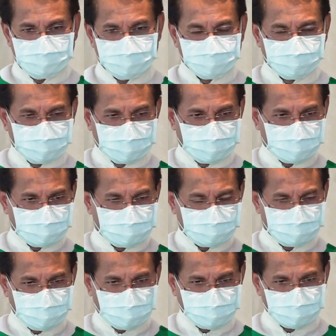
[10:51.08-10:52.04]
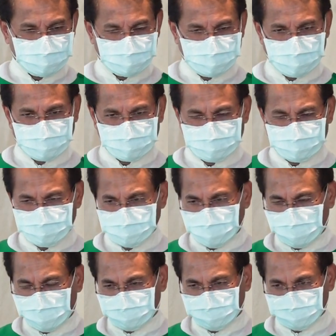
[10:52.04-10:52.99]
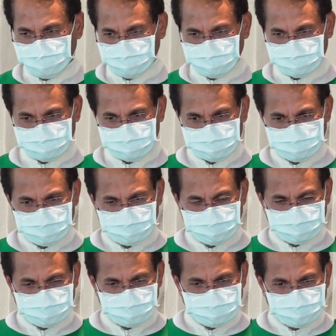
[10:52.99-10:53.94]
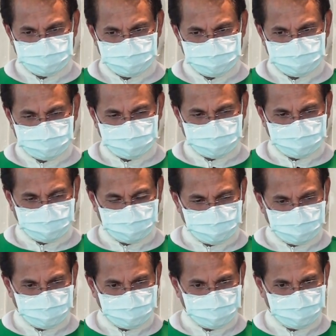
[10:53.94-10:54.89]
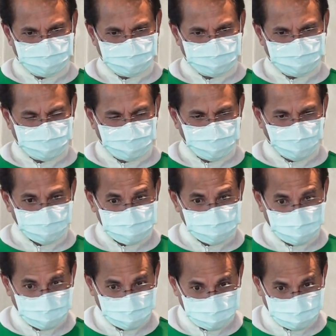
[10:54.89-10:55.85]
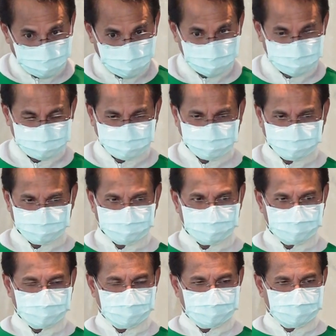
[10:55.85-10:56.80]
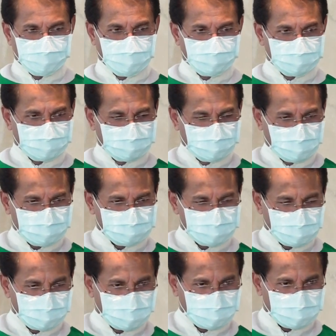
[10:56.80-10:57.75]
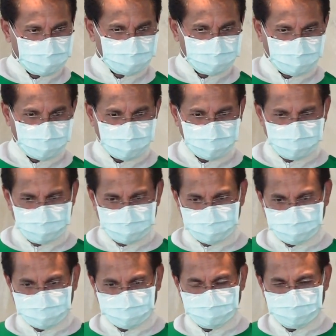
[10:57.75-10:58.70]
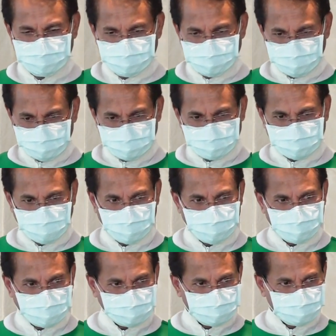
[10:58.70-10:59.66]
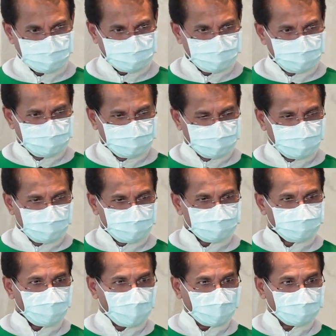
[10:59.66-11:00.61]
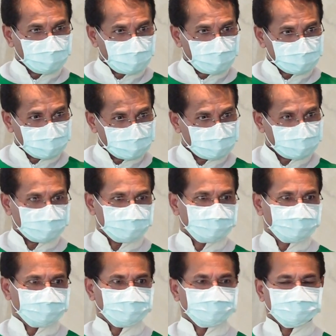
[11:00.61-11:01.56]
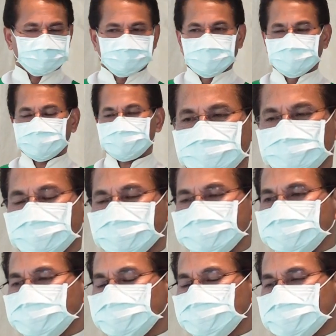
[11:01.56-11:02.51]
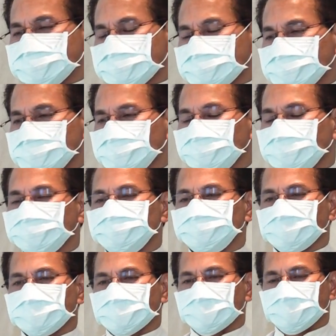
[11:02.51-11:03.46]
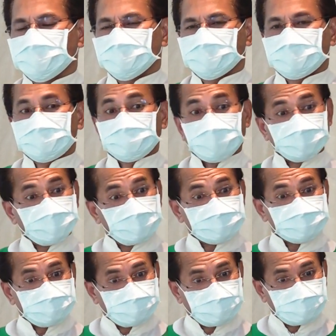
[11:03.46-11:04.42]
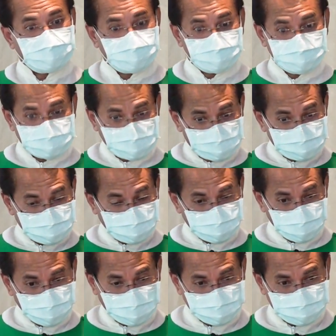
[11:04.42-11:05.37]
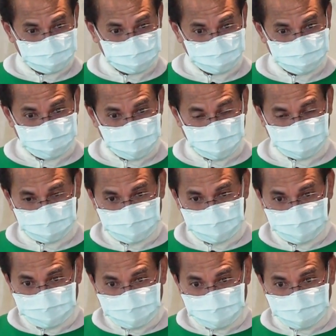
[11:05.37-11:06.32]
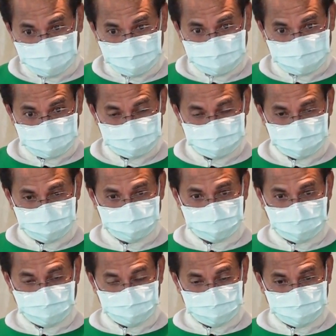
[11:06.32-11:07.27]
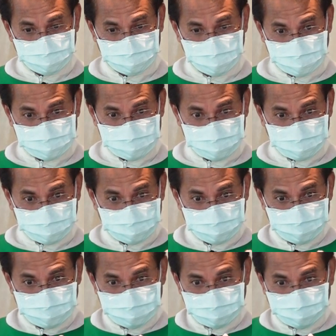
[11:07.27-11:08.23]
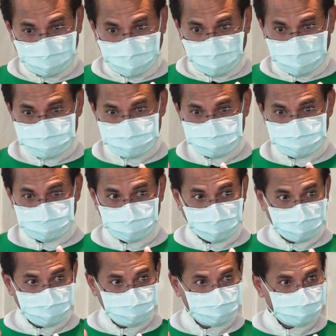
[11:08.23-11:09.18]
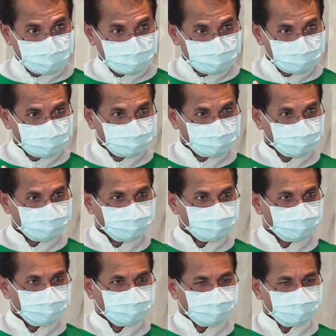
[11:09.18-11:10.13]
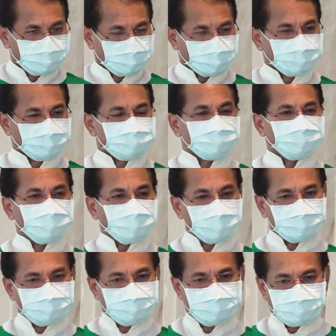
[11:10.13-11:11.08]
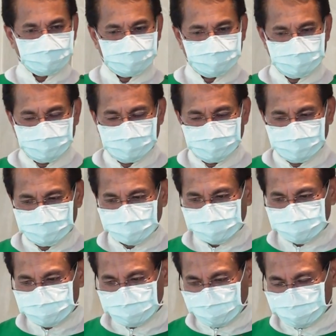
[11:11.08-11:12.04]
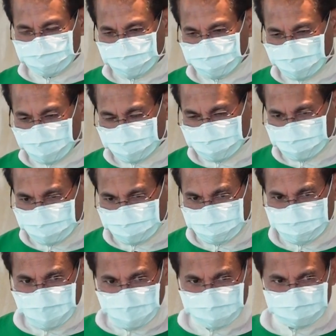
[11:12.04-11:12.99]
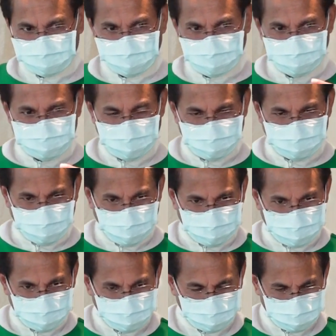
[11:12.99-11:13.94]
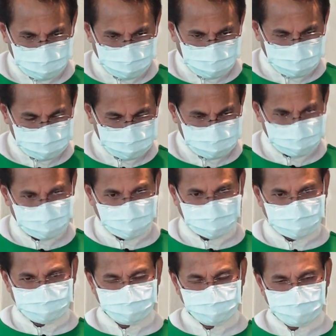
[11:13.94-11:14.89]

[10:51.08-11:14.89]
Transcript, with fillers: 除了美国人，还有。那个墨西哥人，我们的亚洲也很多，印尼，我们台湾的也是，关东的也非常非常的多。有的时候在这个团体里面，可能因为他们的背景本来是对立的，可能是对立的，但是到了团体里面，是因为我们的信仰，